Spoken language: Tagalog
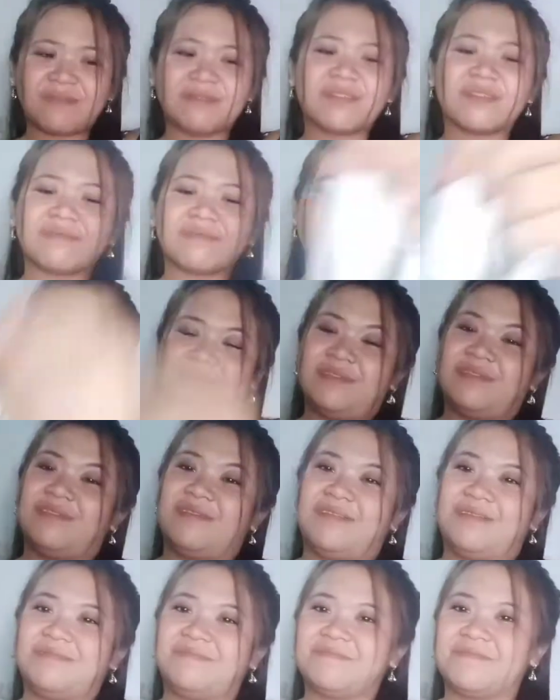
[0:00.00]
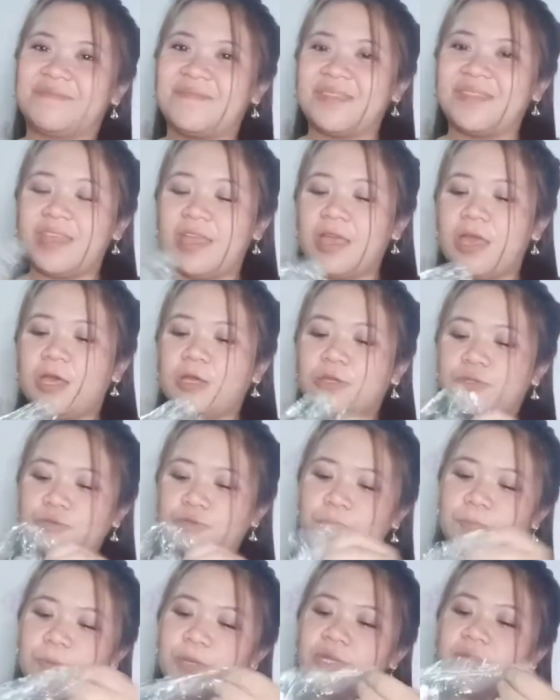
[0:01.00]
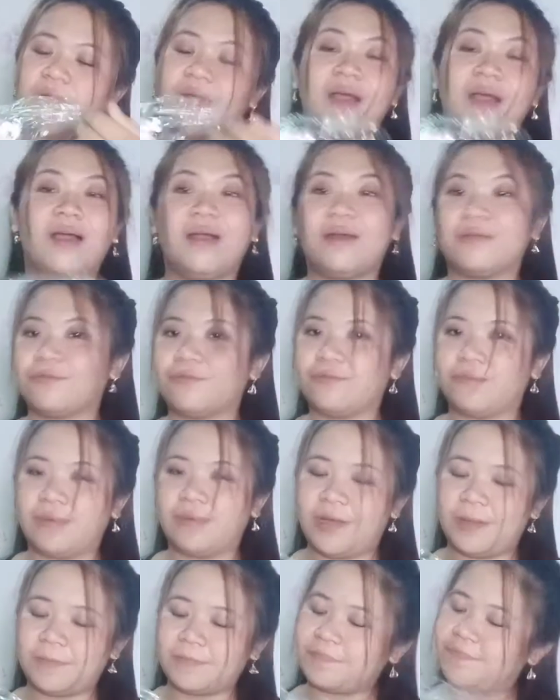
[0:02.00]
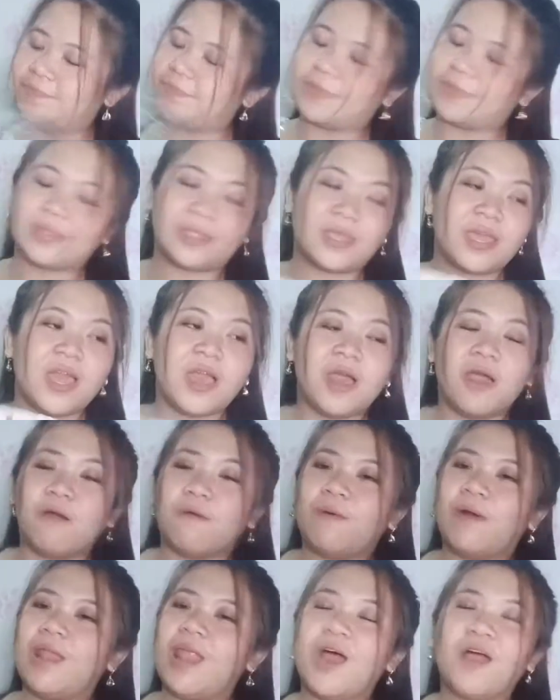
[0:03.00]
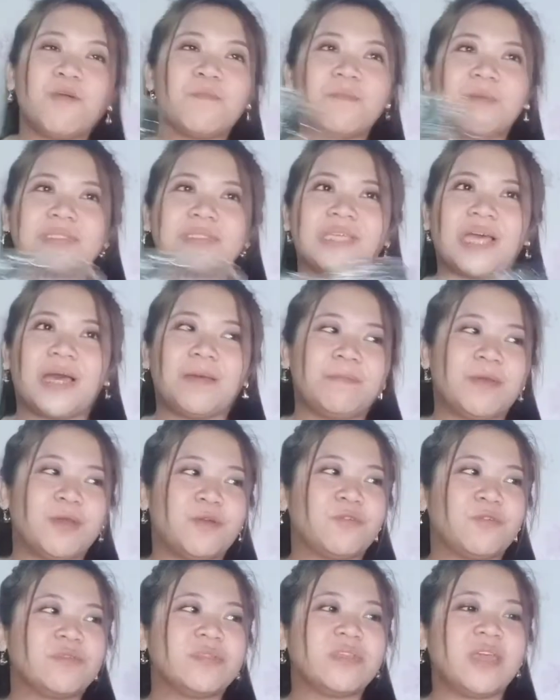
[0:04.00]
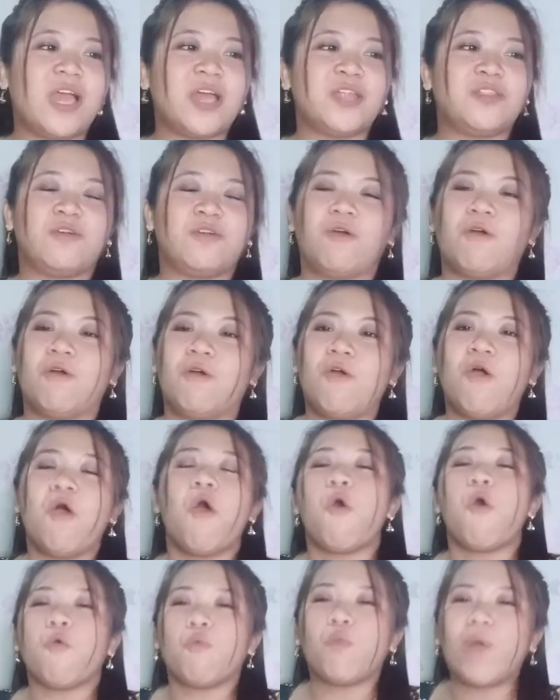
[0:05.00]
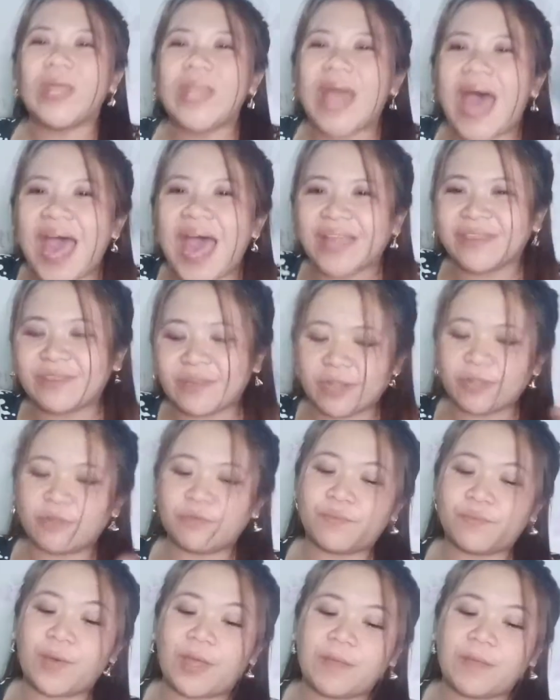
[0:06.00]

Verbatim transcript: Ang ganda. Super nakakatuwa. Wala akong masabi kundi ano, 101%.